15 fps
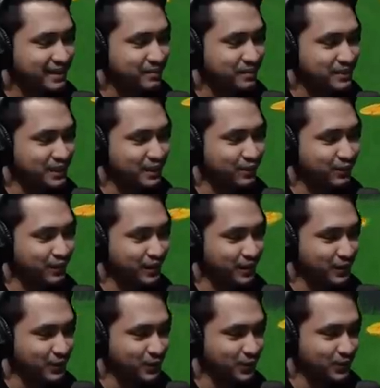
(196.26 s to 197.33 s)
pencet V
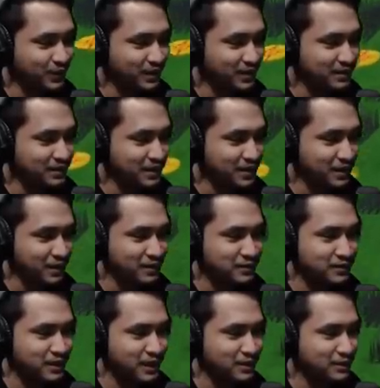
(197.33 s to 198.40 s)
ya untuk restart ya
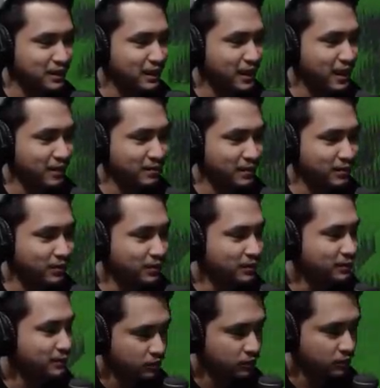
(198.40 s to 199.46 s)
setelah sekian lama gue
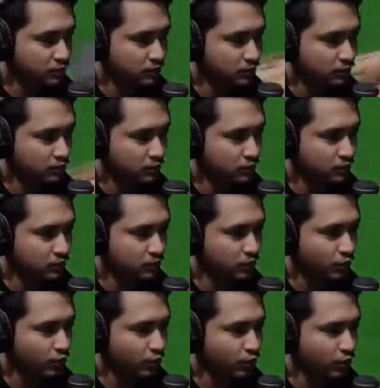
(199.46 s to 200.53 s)

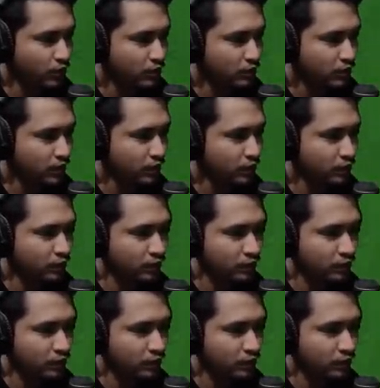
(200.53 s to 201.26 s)
dorong gua thank you